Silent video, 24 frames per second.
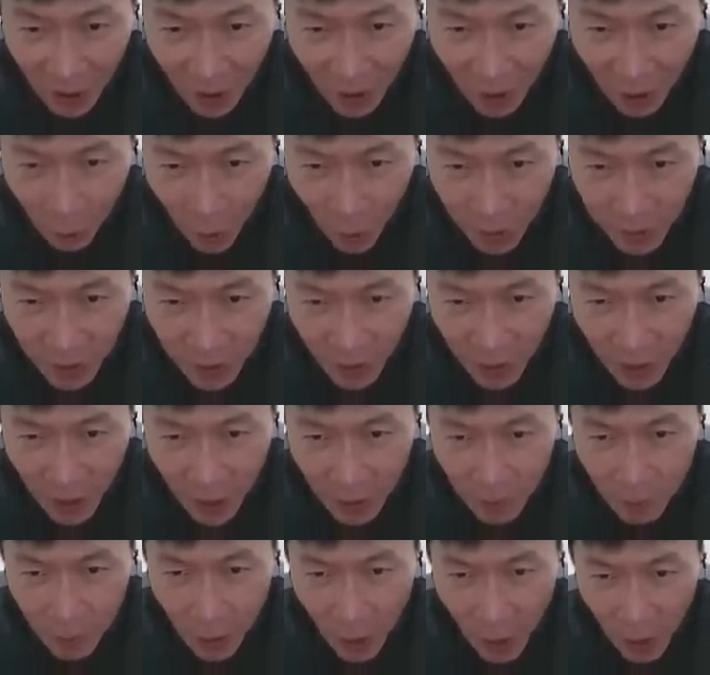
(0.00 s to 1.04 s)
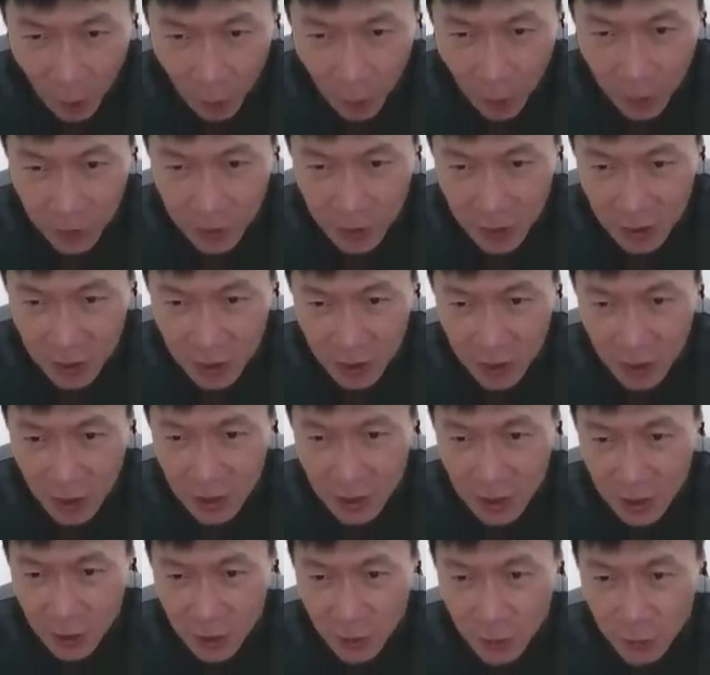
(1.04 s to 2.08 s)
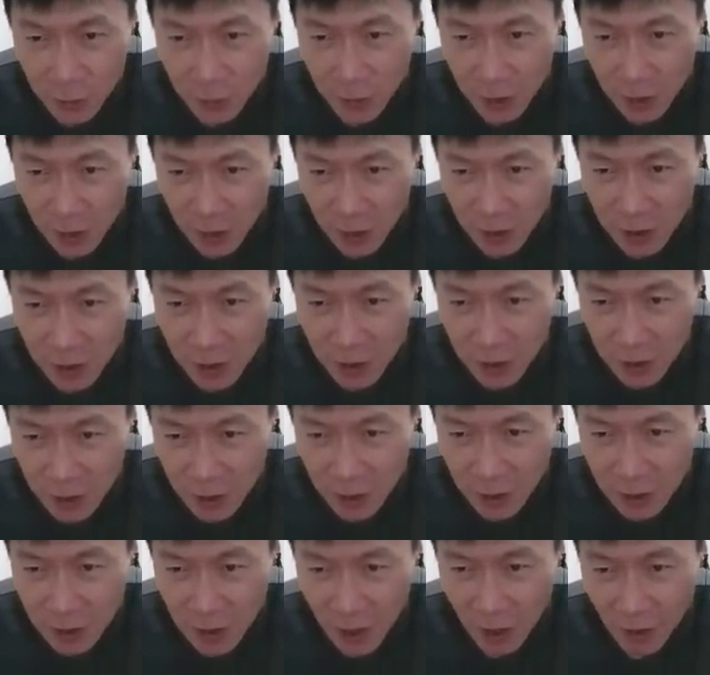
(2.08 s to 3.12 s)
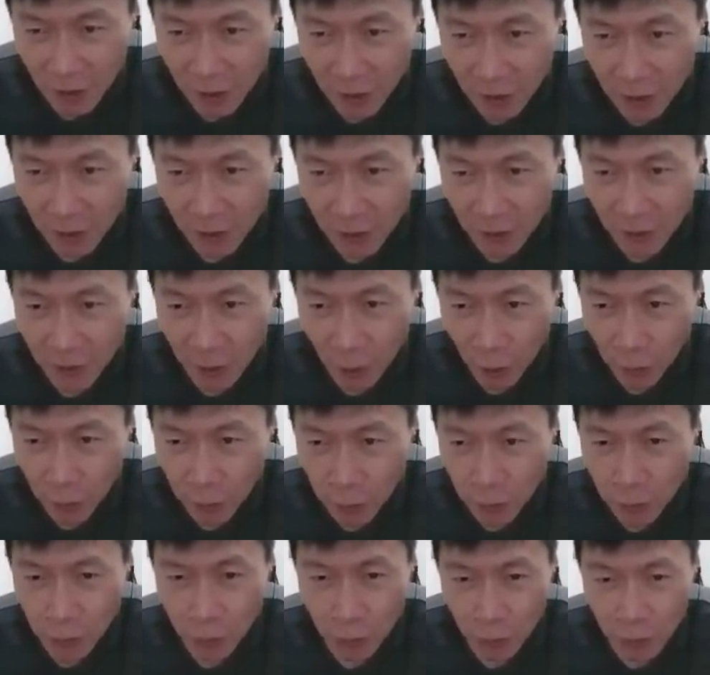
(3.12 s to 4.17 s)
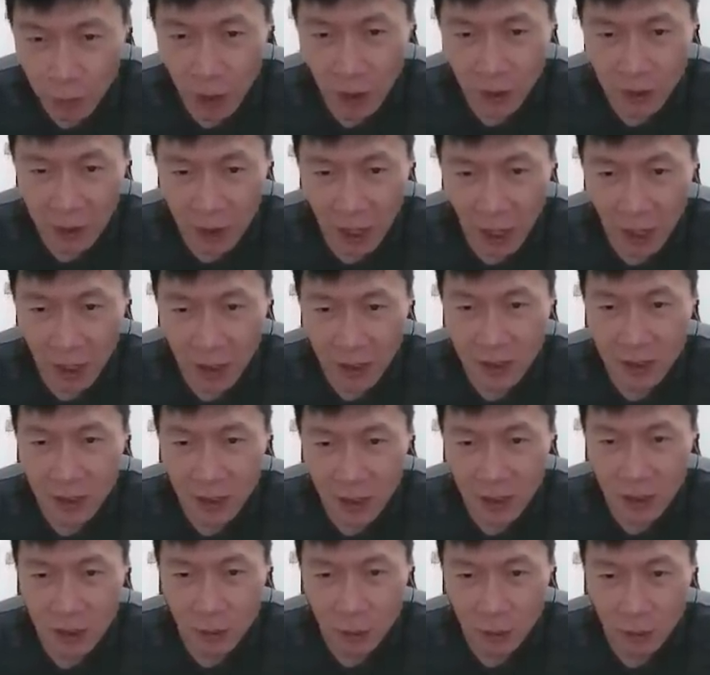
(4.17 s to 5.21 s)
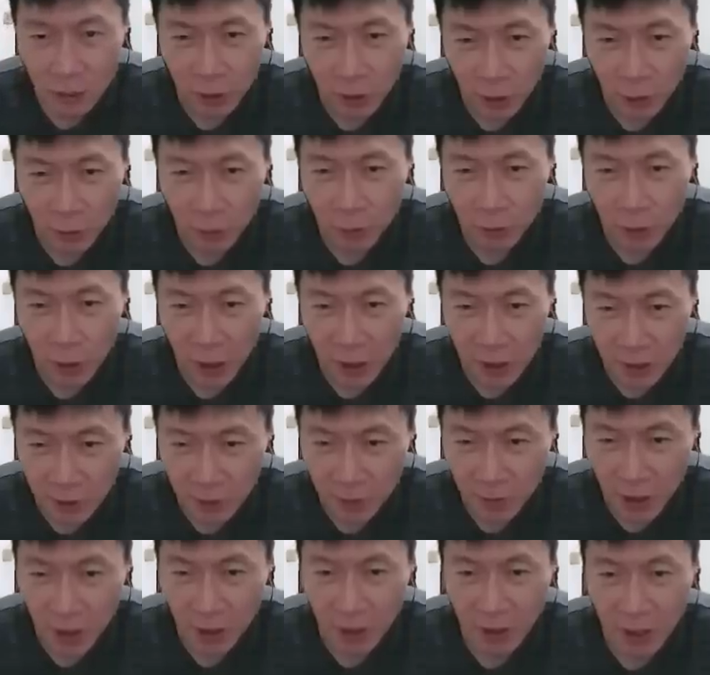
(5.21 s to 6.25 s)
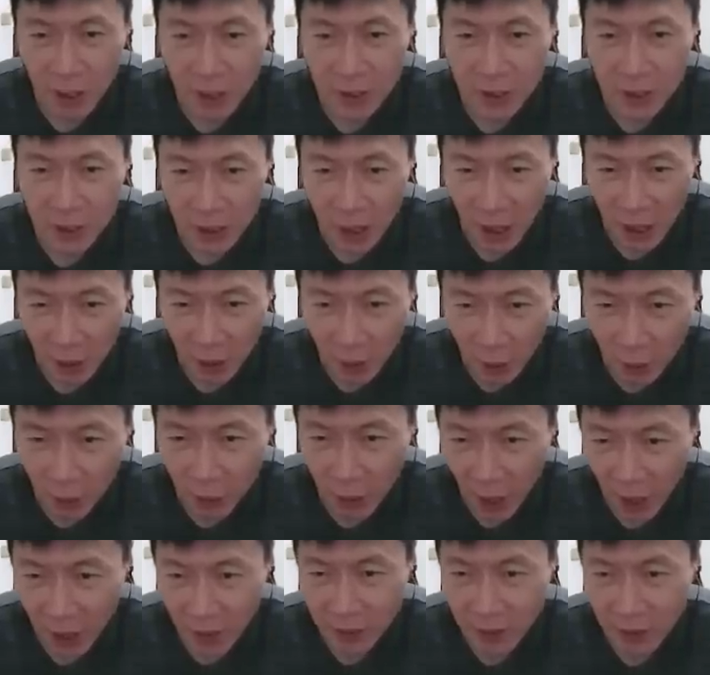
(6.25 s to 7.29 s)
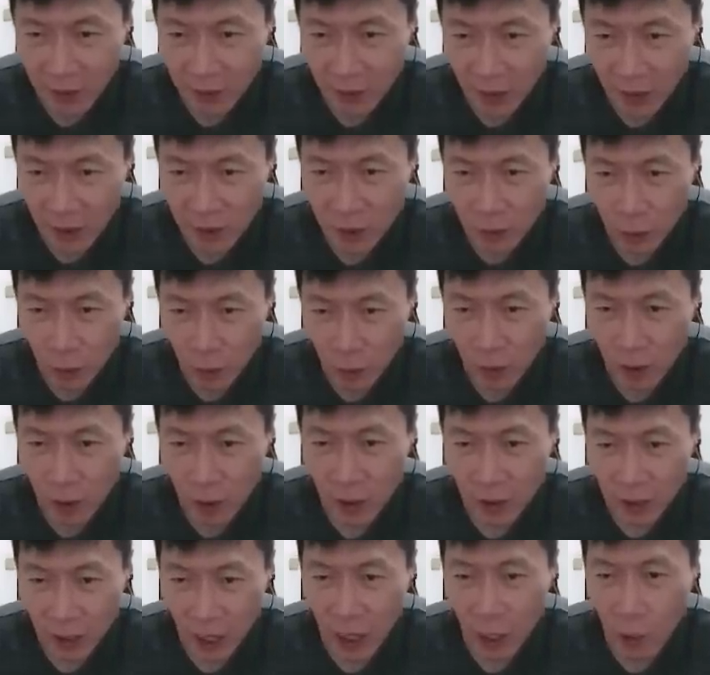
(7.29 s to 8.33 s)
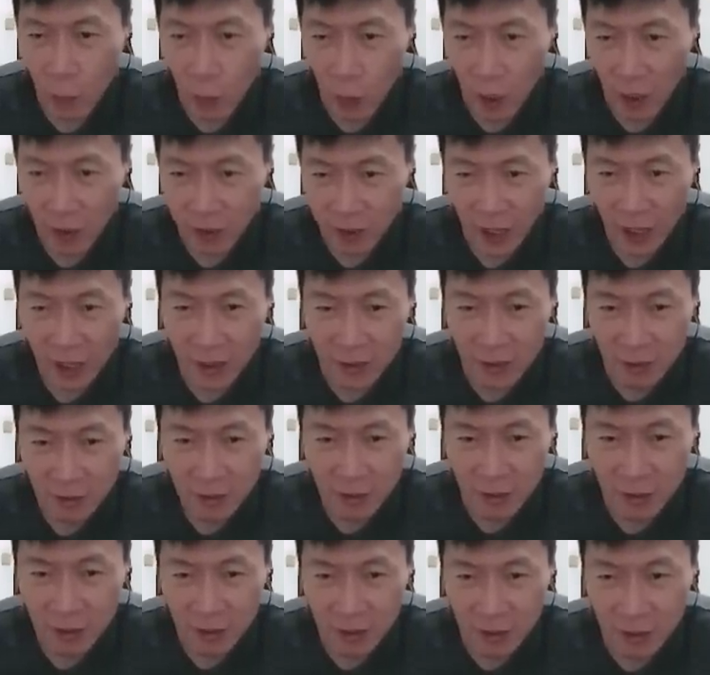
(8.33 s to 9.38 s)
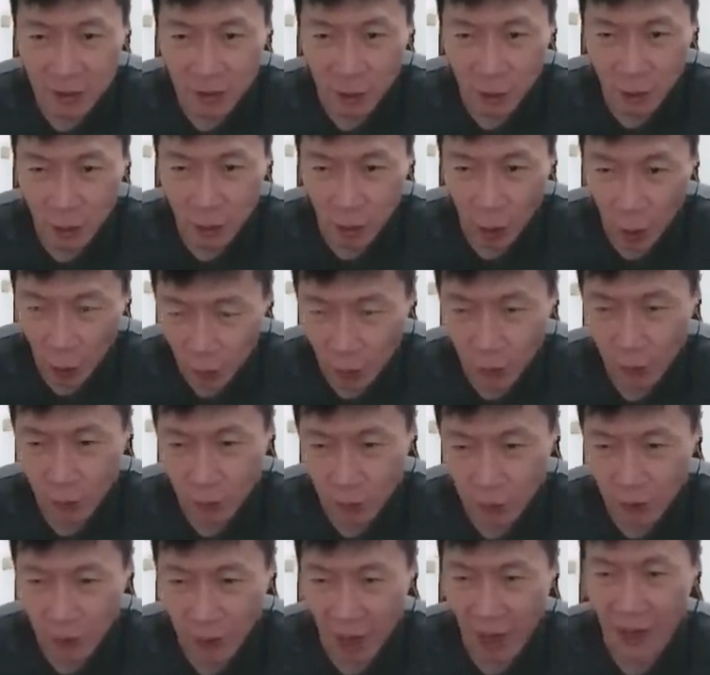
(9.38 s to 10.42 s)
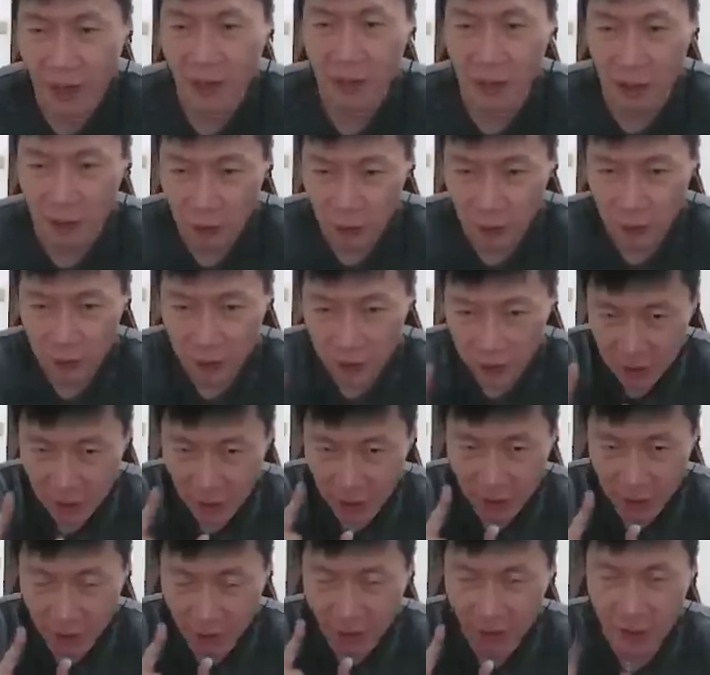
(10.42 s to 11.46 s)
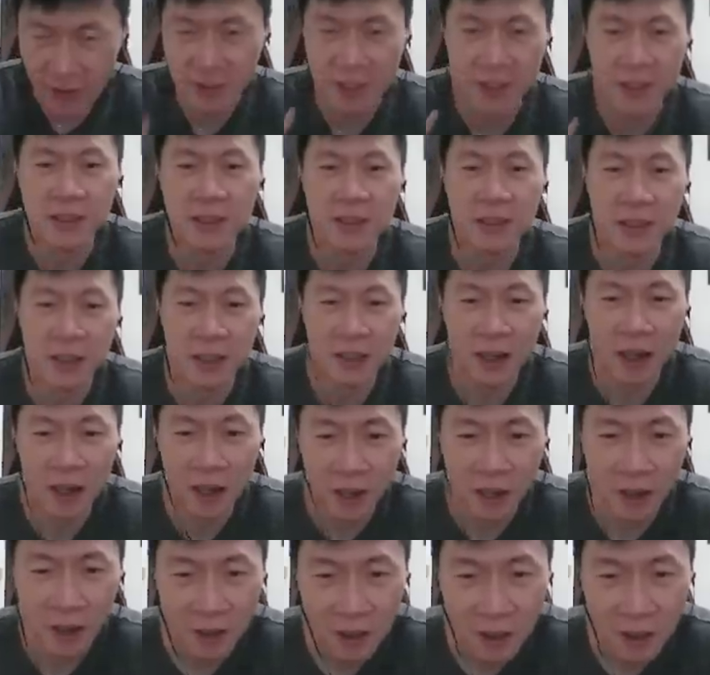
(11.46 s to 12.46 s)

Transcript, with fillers: 王丹安排我及谢信助理一起先在同住，不知道是他跟谢信助理同住还是怎么样。但是他后来呢，他是说他跟王丹就同两个人就在房间里了啊。